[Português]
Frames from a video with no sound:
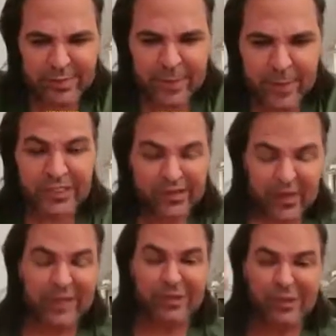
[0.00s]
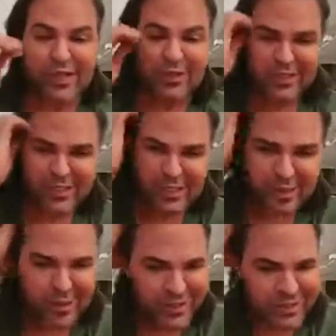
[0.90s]
É porque de fato eu tenho
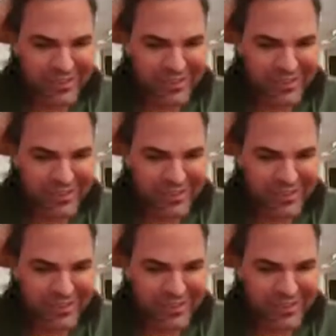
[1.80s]
sim,